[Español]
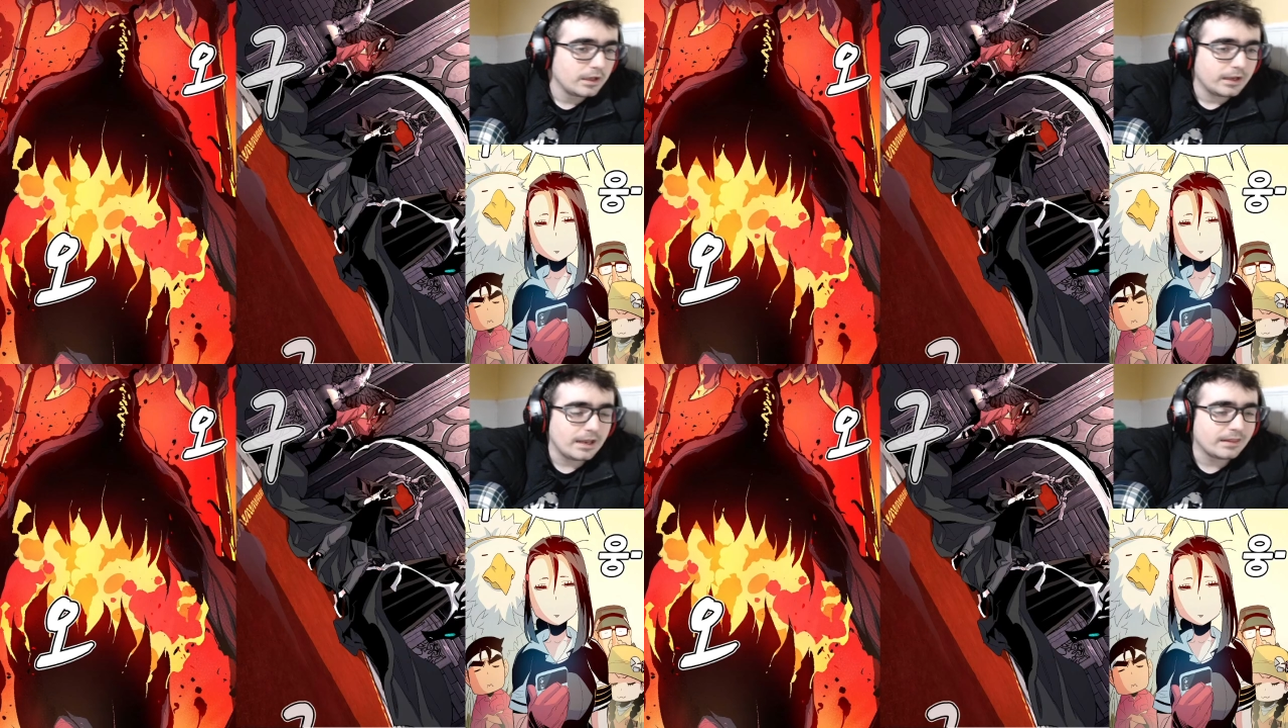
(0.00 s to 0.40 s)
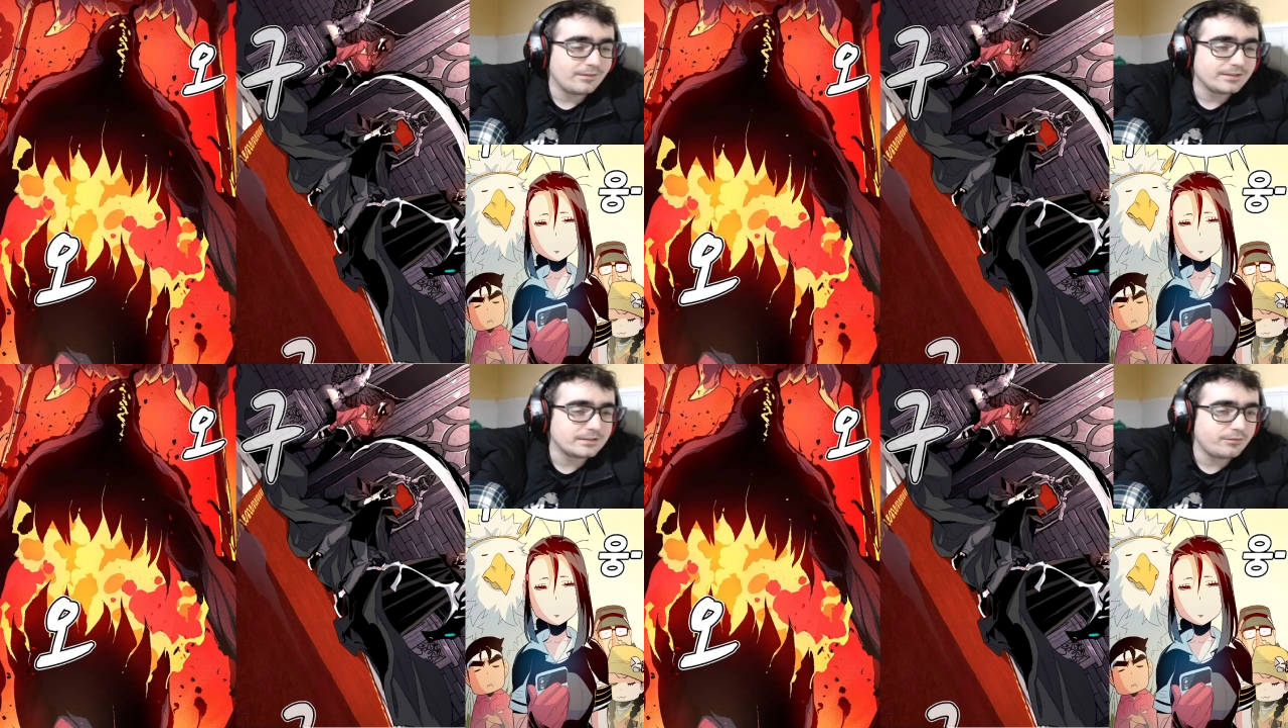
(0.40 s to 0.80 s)
Que lanza
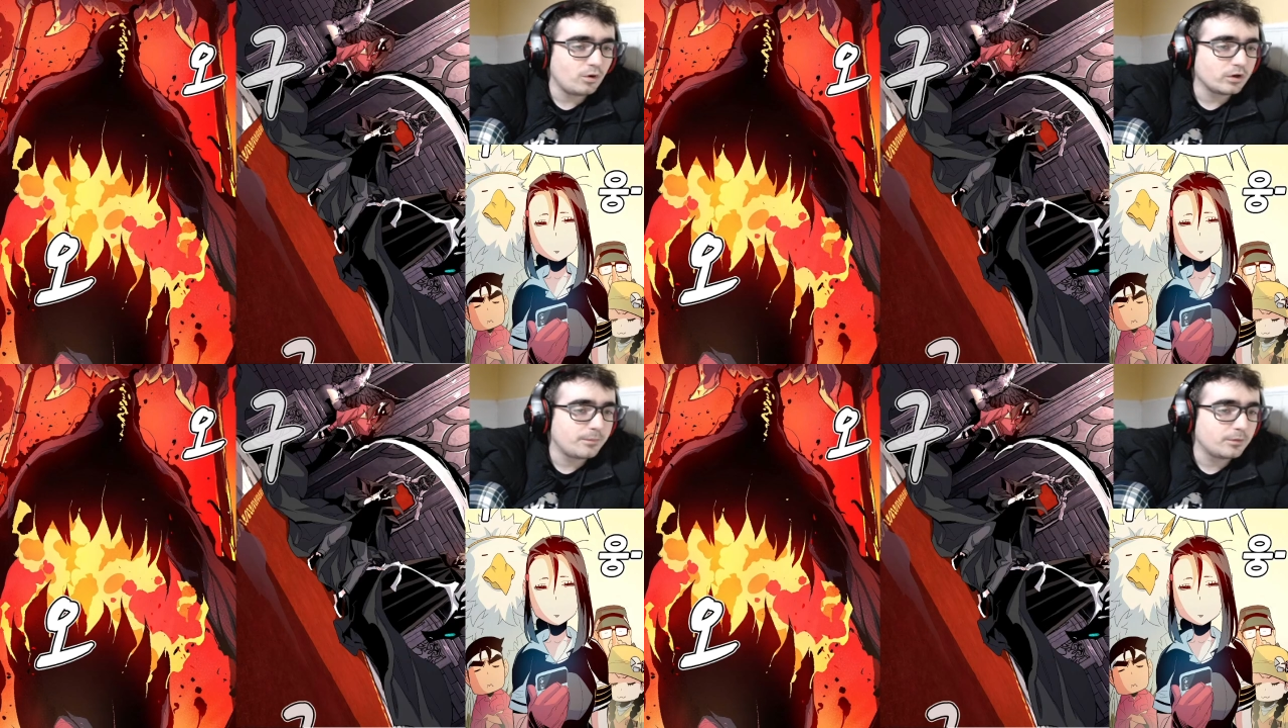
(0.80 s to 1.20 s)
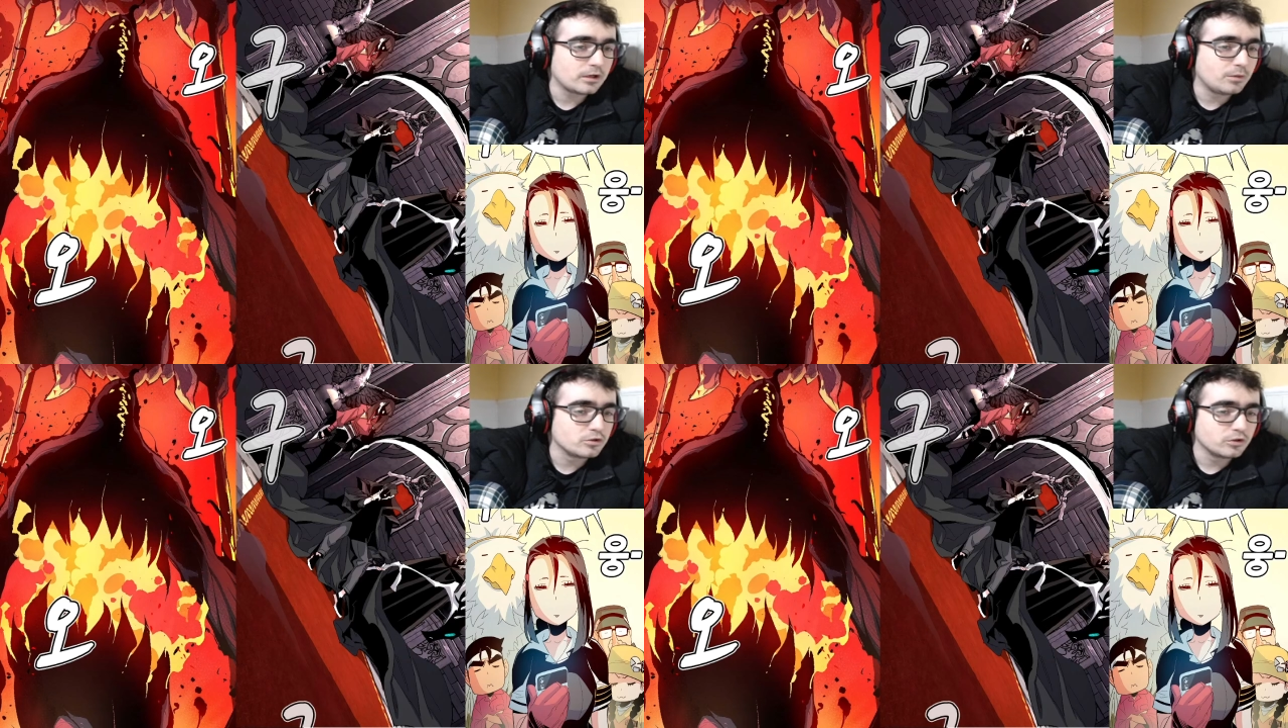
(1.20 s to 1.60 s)
flechas de fuego que
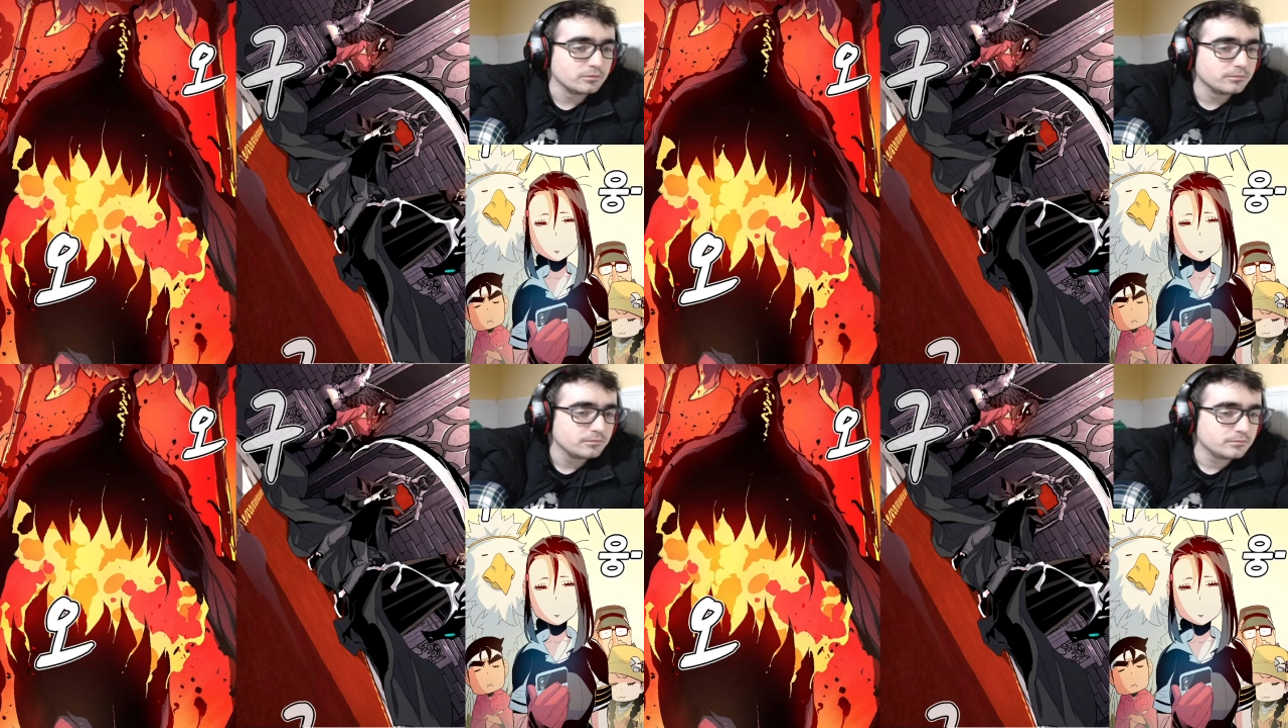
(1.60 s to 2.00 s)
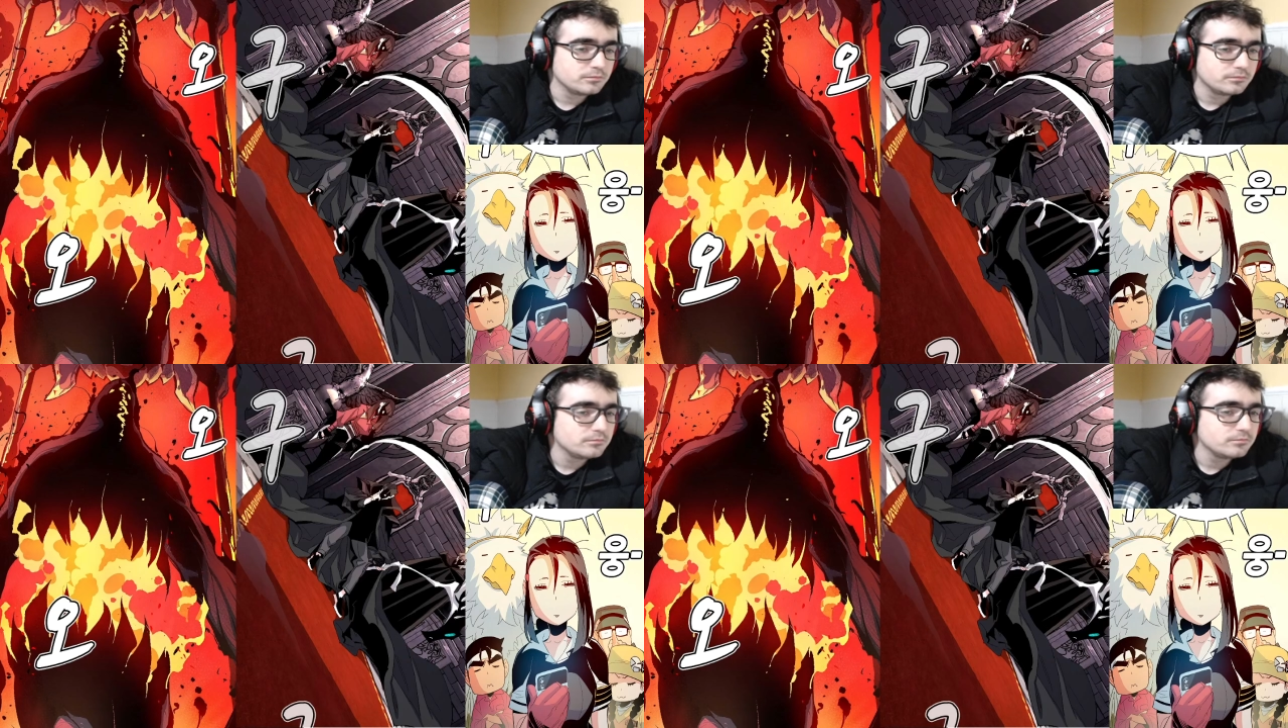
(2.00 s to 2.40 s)
explotan como el sol.
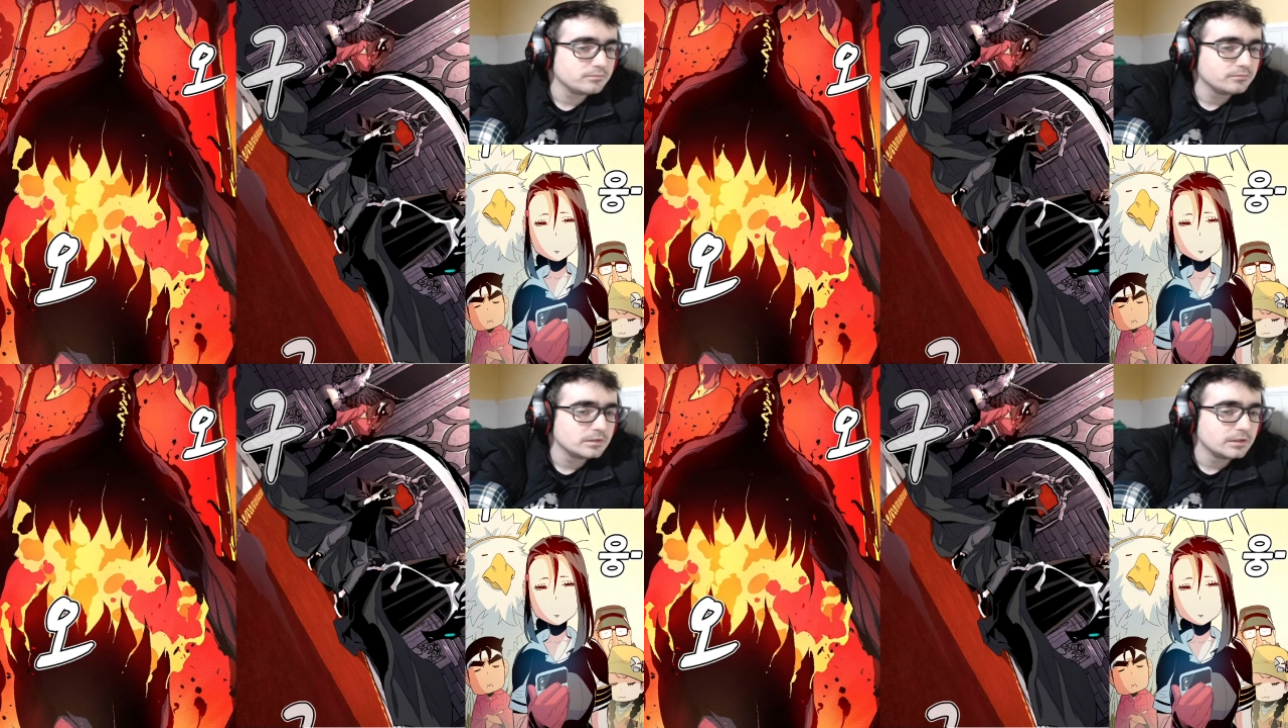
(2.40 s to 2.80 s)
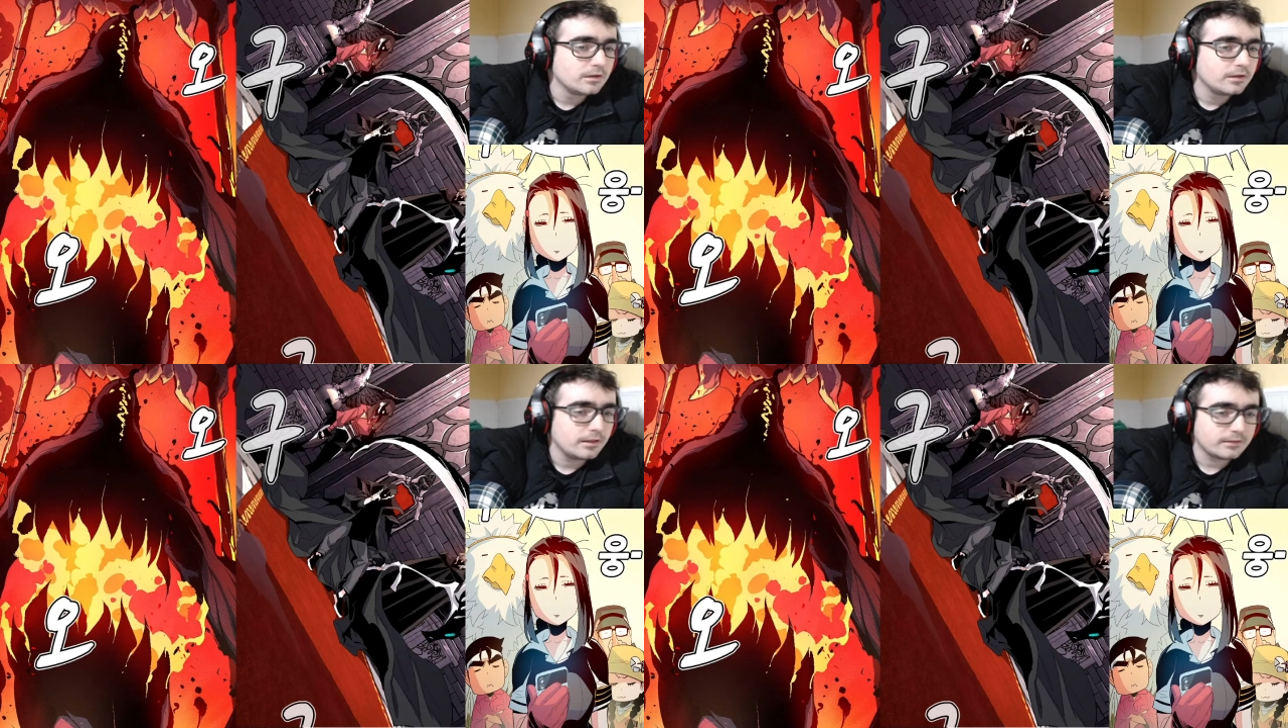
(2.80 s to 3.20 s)

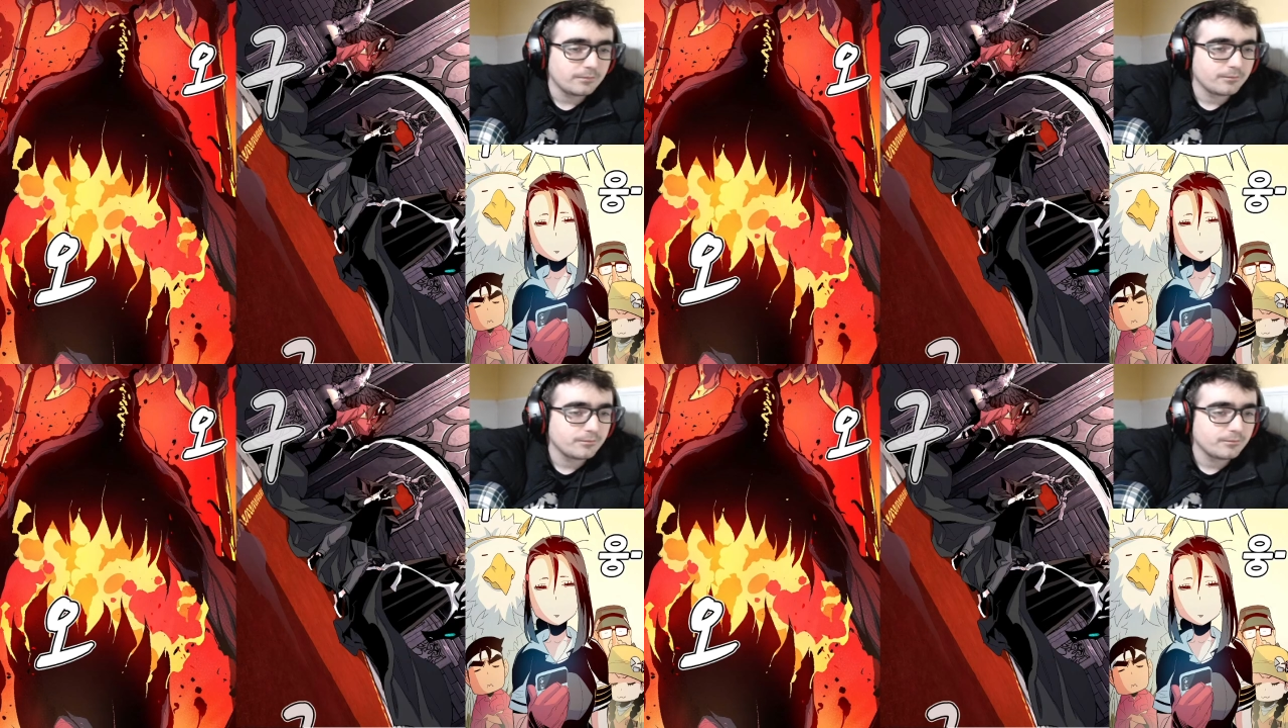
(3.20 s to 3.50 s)
Ya está.